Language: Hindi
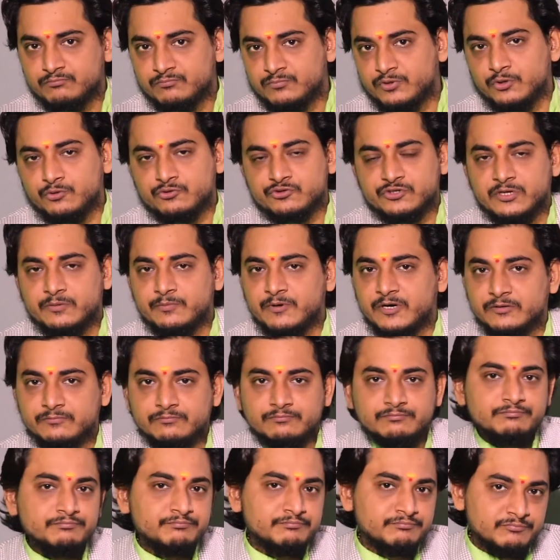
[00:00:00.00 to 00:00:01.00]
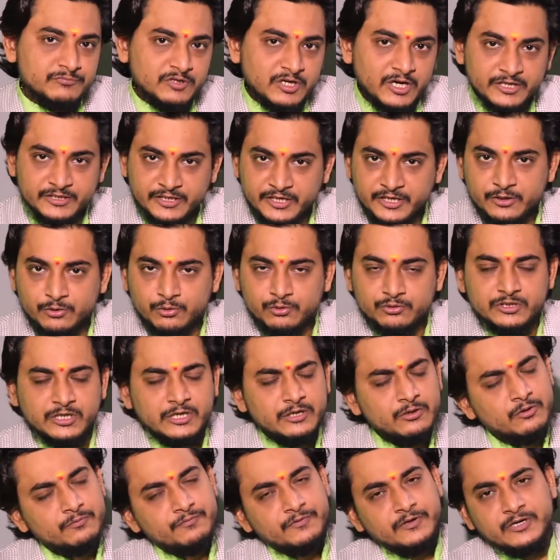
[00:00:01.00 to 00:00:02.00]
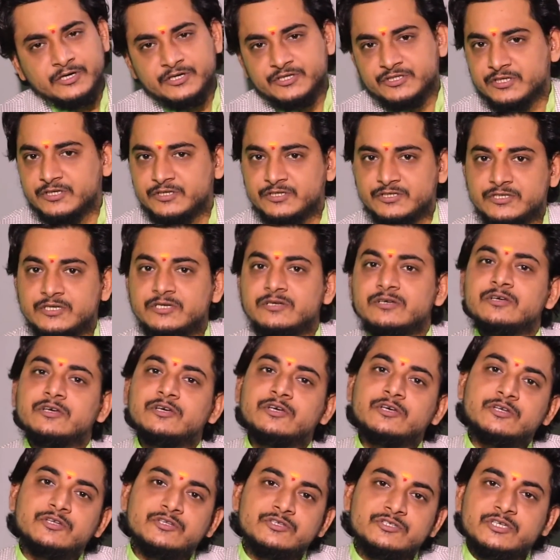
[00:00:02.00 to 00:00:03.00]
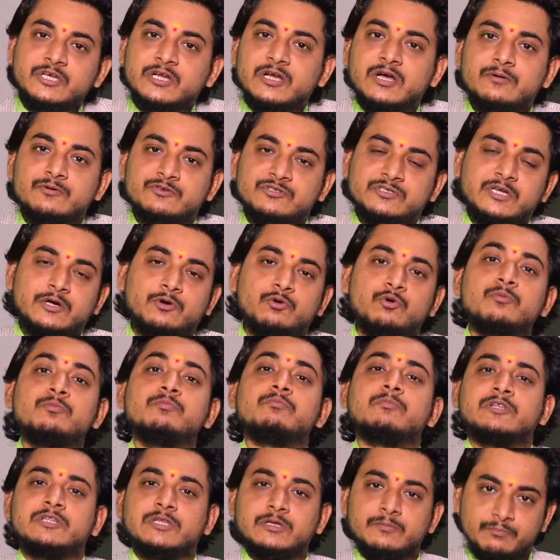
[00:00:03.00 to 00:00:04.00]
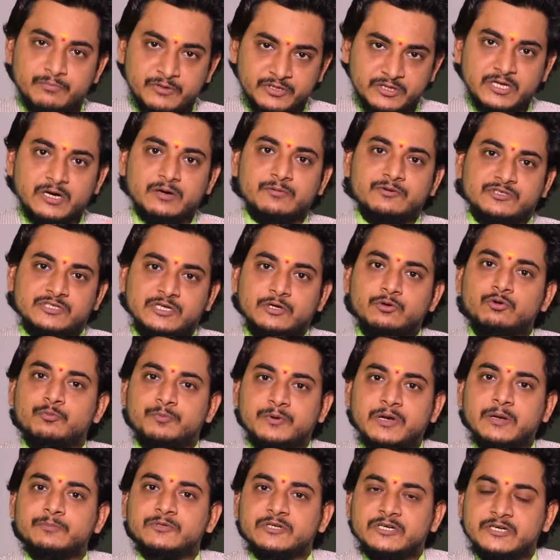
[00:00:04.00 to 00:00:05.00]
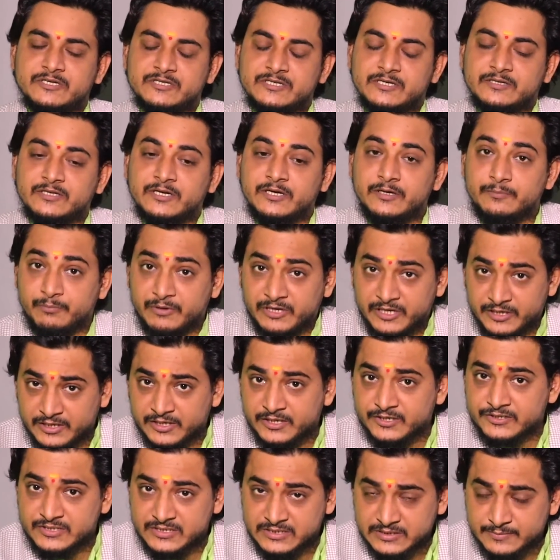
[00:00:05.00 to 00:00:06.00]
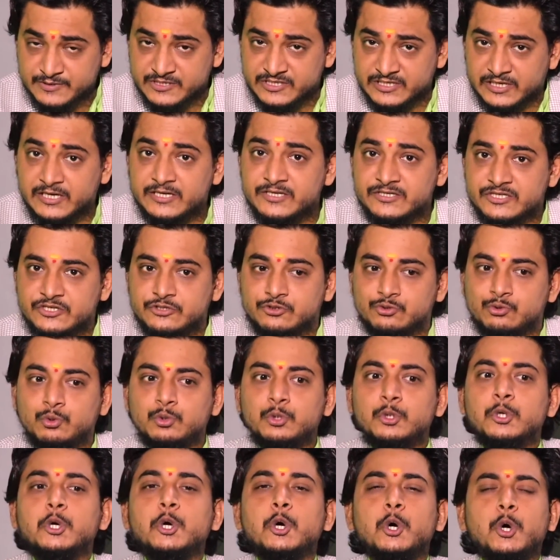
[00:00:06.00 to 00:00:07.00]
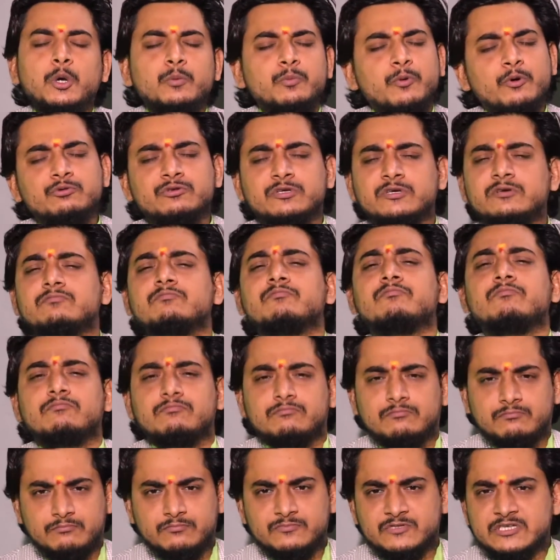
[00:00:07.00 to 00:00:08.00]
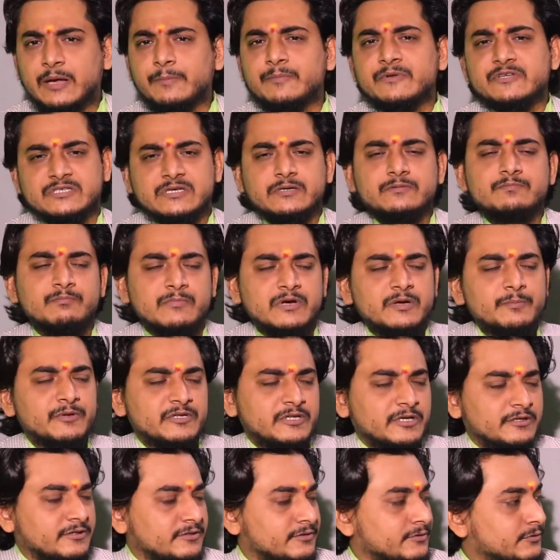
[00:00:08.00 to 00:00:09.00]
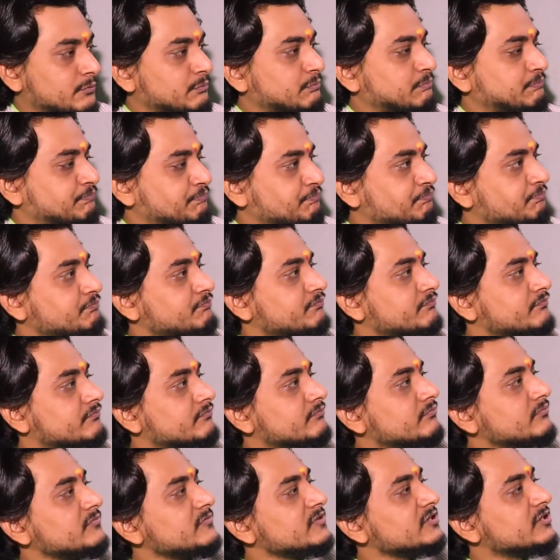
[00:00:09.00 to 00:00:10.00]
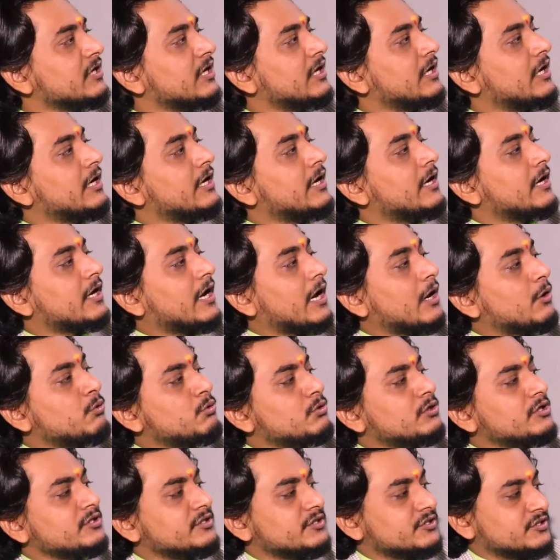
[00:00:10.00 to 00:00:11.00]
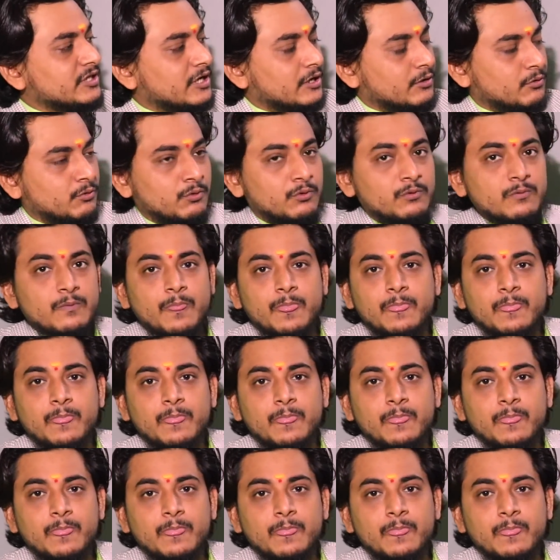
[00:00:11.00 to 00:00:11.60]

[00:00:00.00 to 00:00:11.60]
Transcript: फिर उसके बाद अधेड़ होता है और फिर नीचे नीचे जरा अवस्था को मतलब वृद्धावस्था को प्राप्त कर जाता है बड़े निकट से समझिएगा इस चीज़ को और बहुत ही सामने से मैं बता देता हूं राहु की दशा को